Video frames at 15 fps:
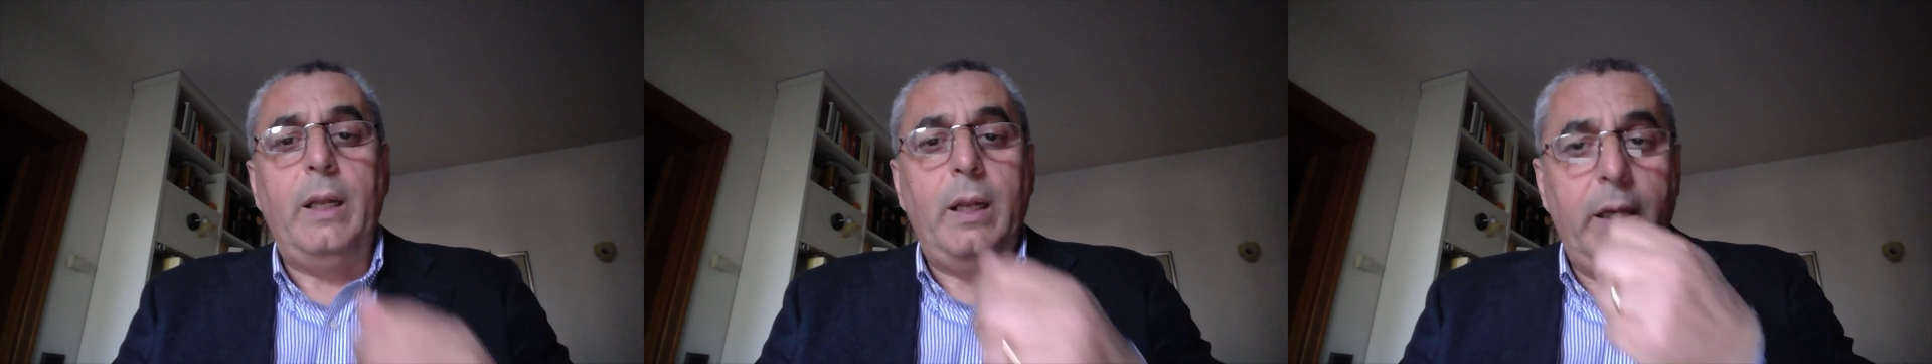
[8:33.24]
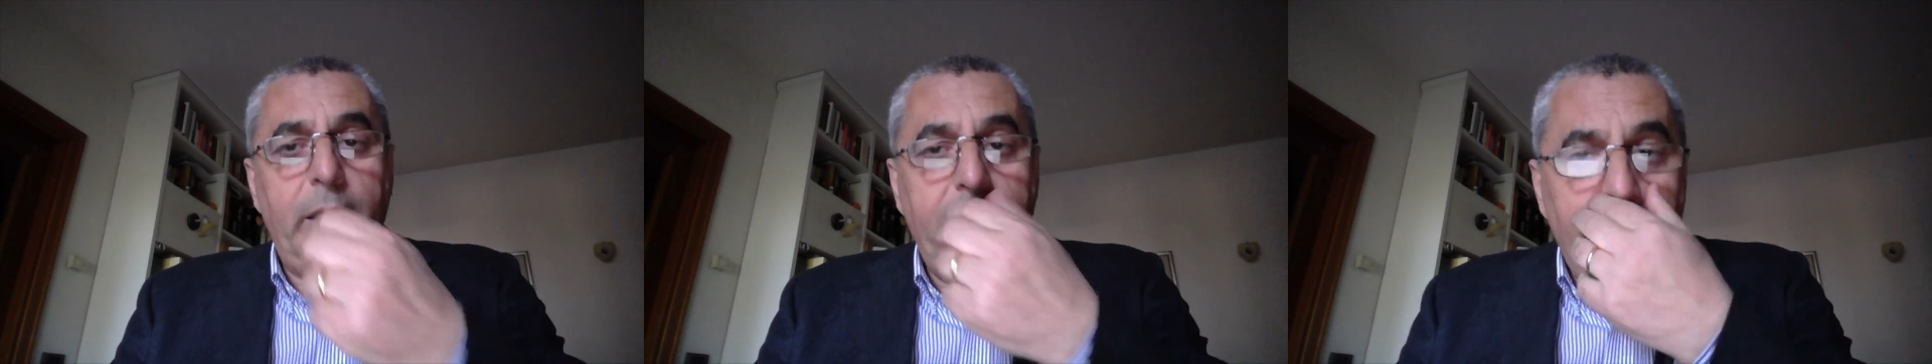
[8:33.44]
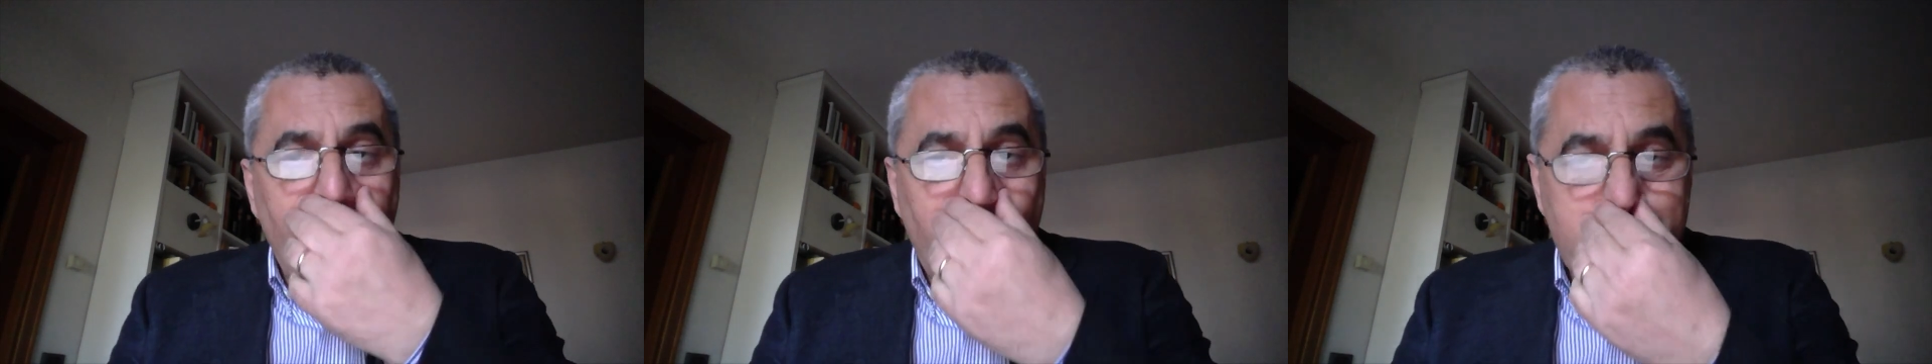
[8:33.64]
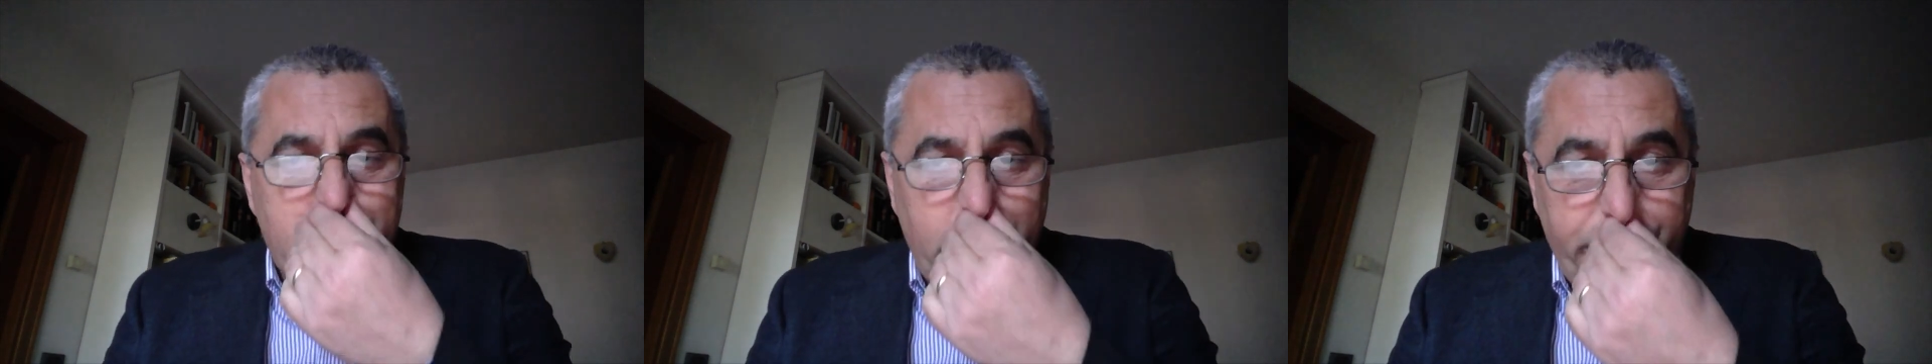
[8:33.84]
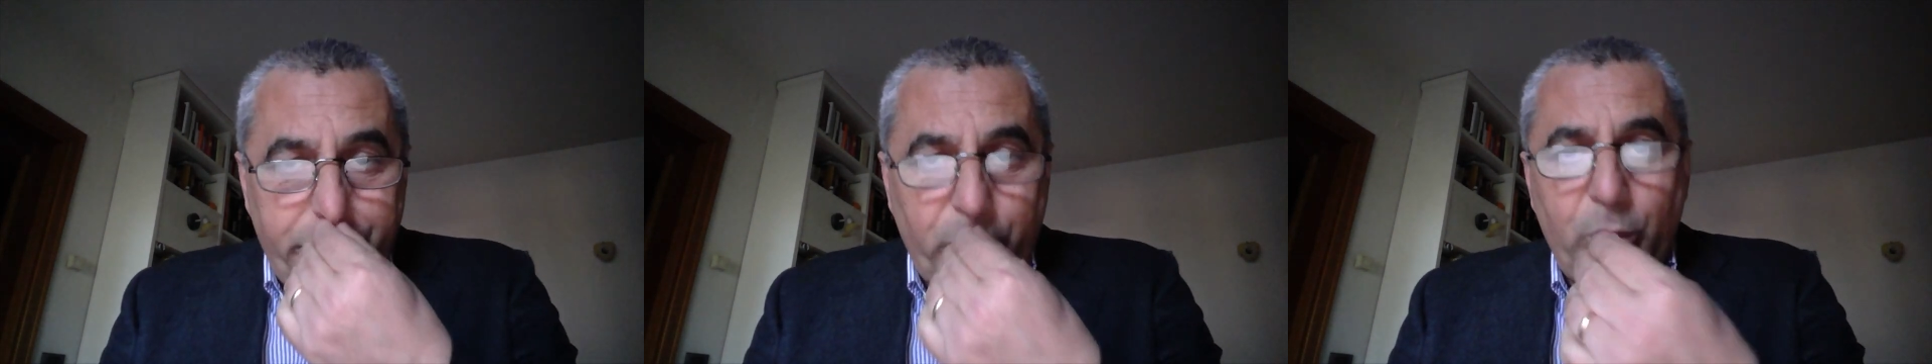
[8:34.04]
Le
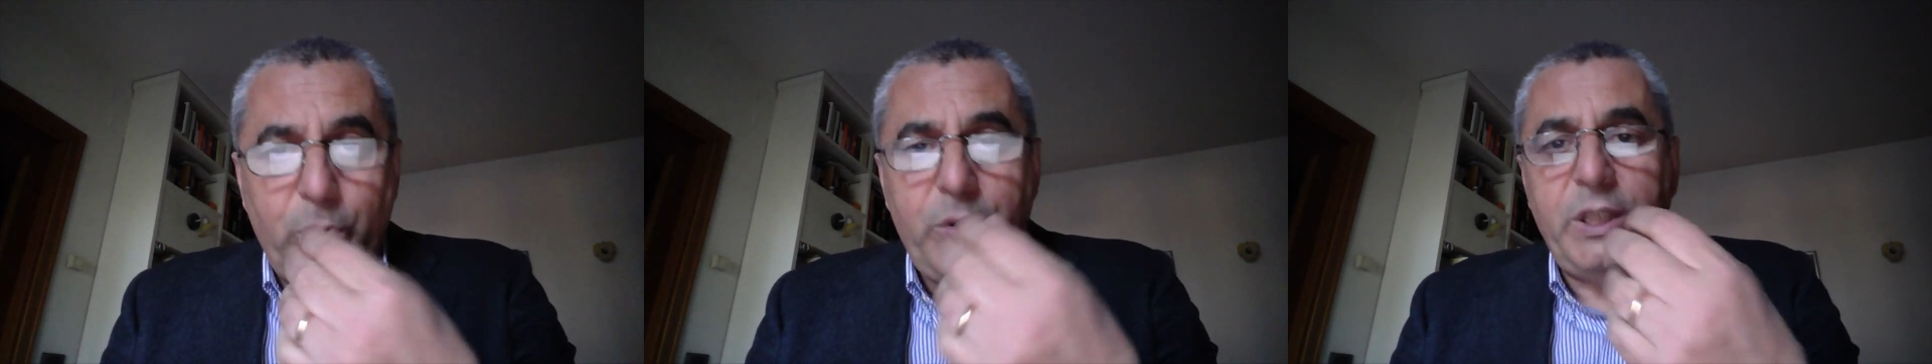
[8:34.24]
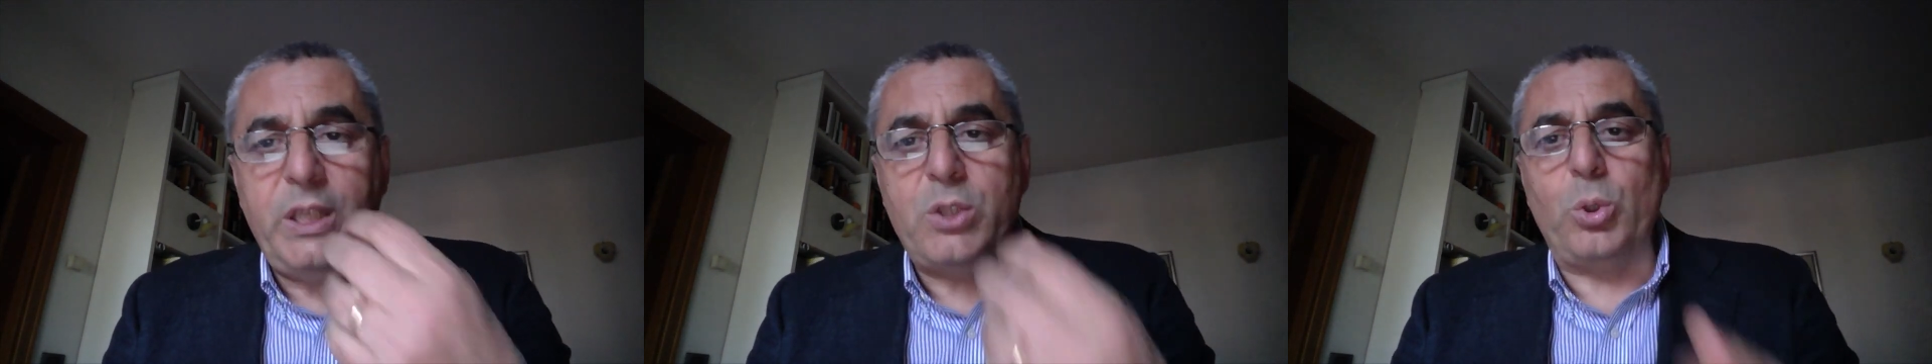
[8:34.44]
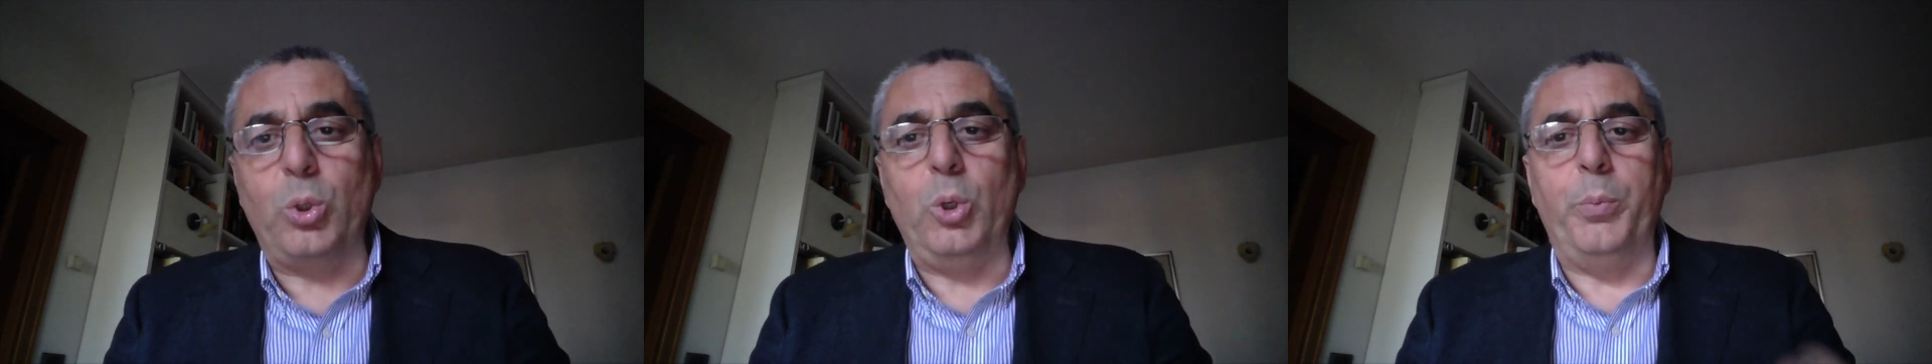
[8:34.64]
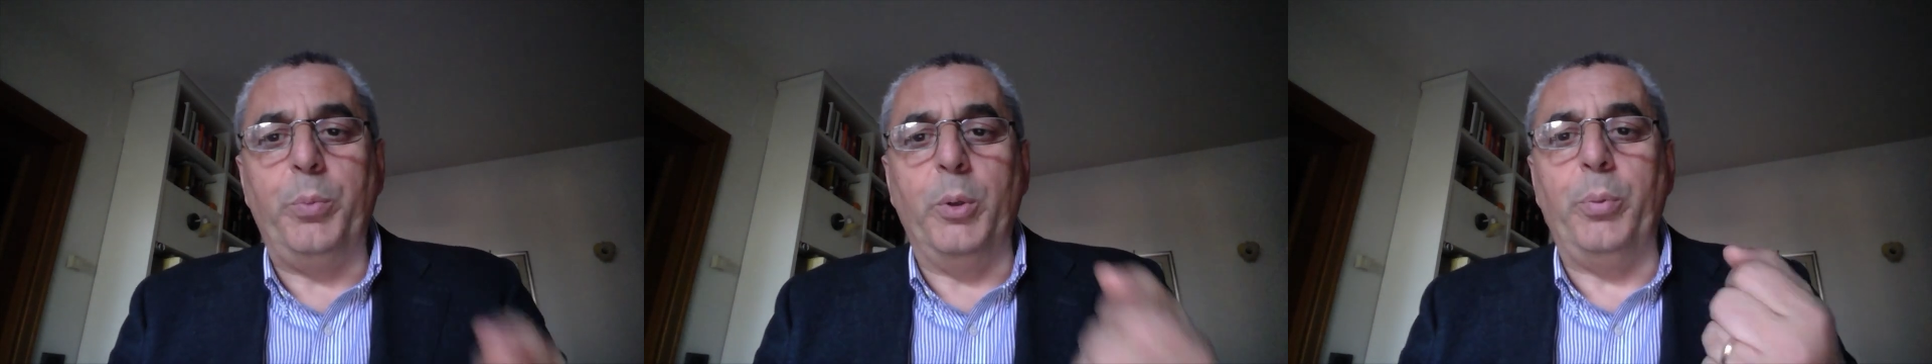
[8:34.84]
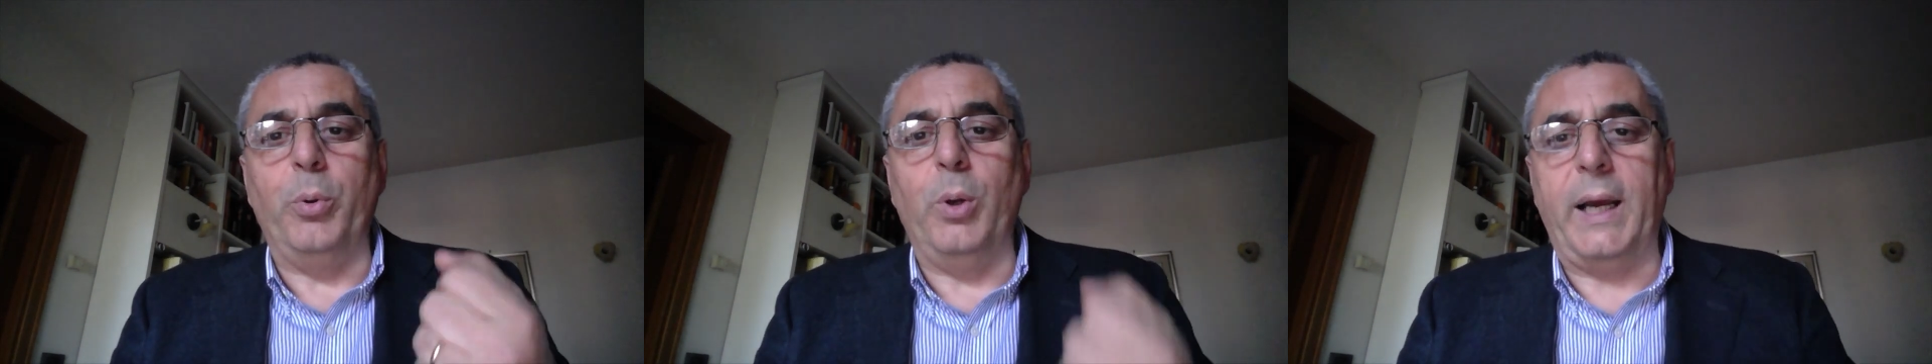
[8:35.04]
nostre fonti sono
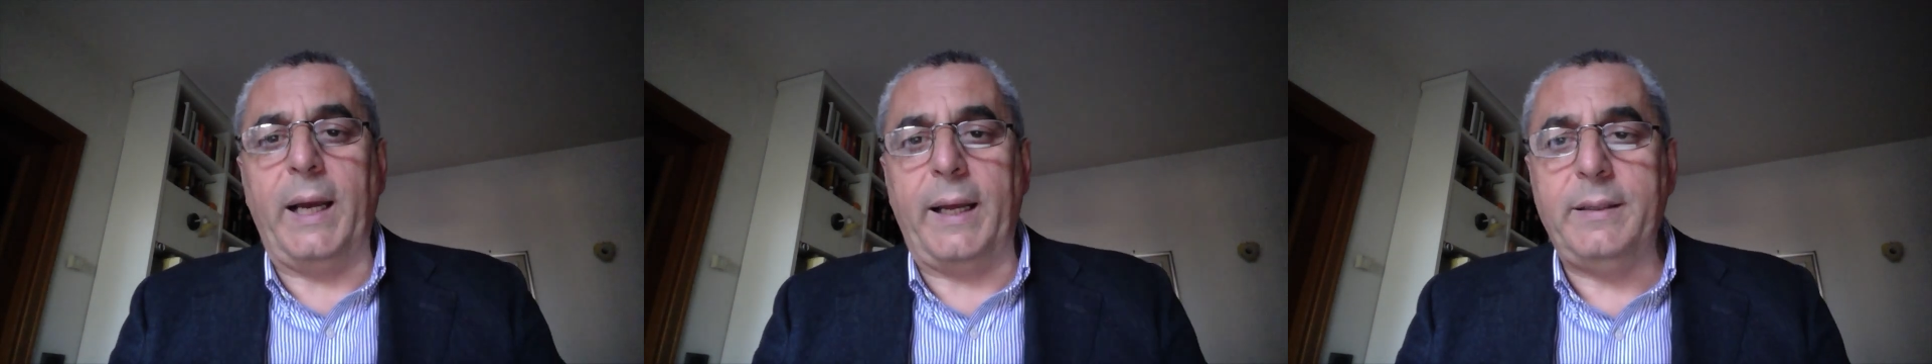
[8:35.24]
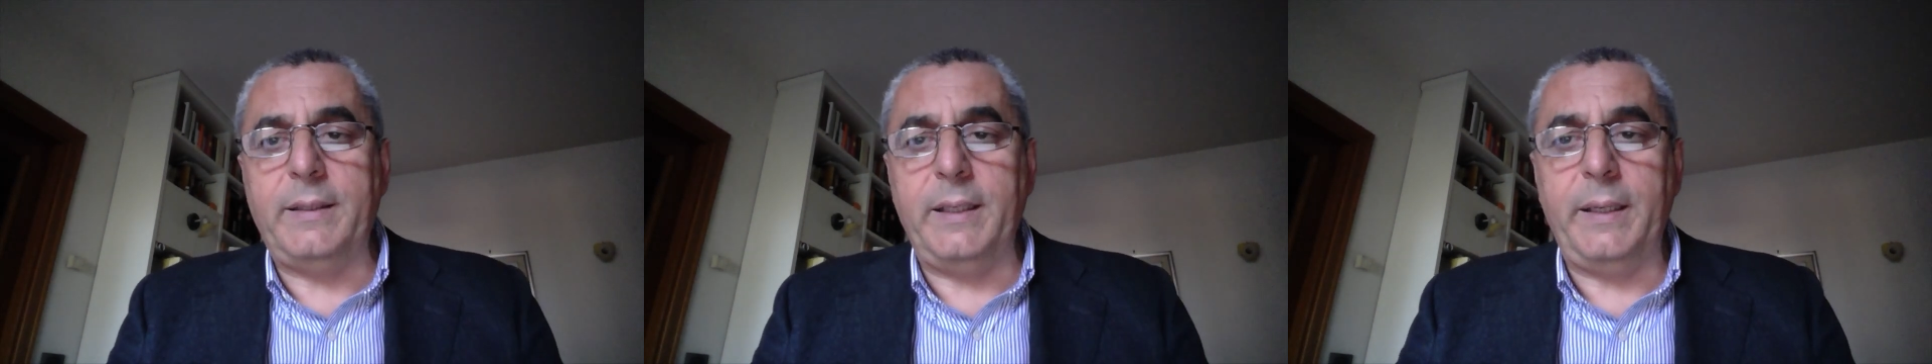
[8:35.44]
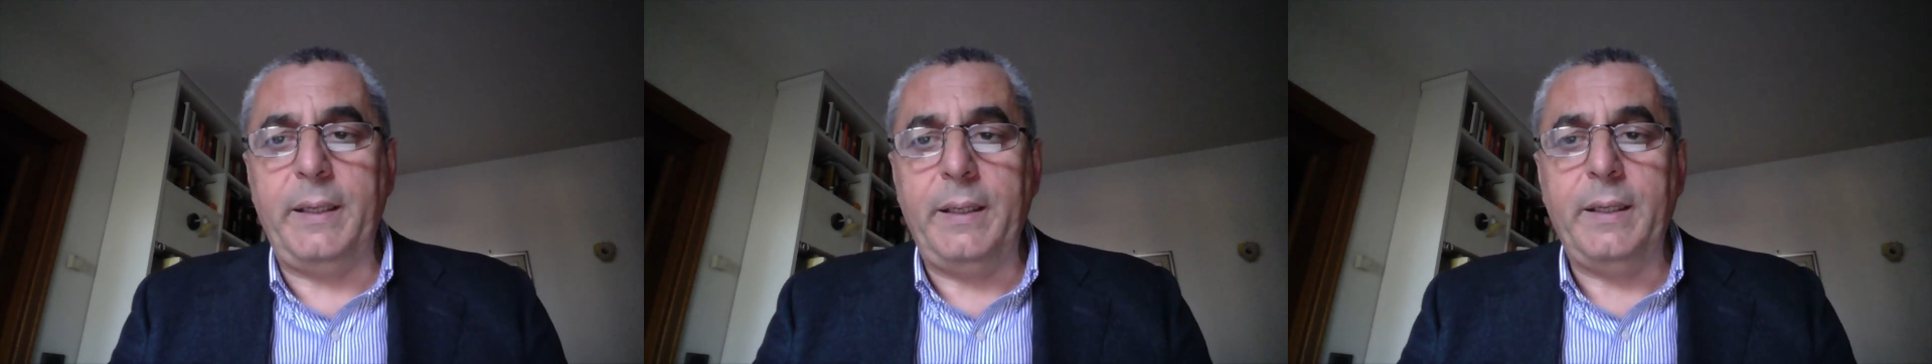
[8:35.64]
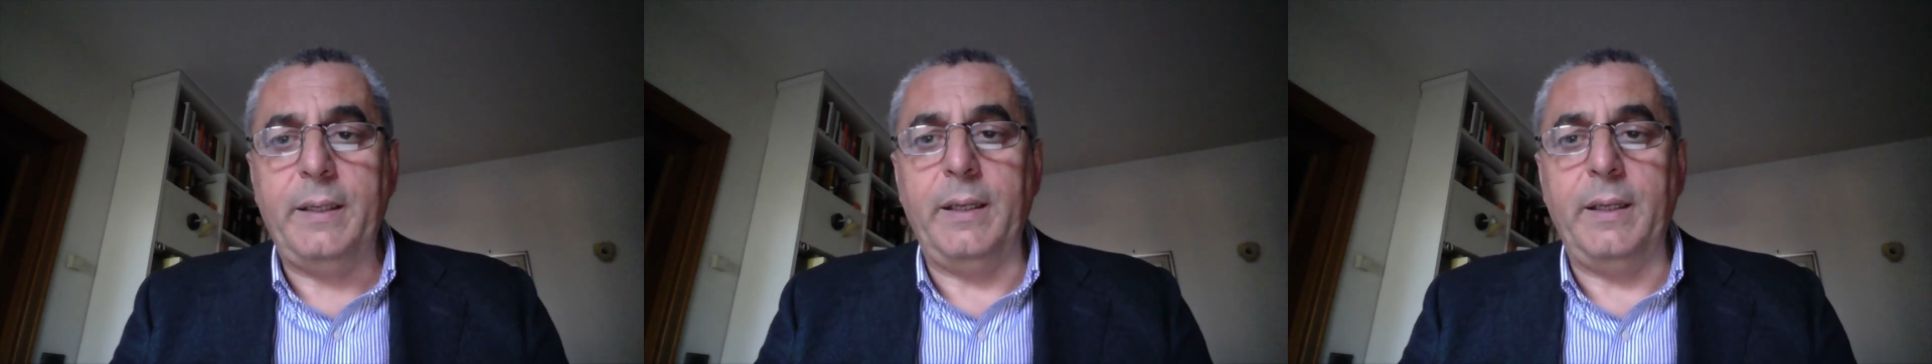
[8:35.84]
popolate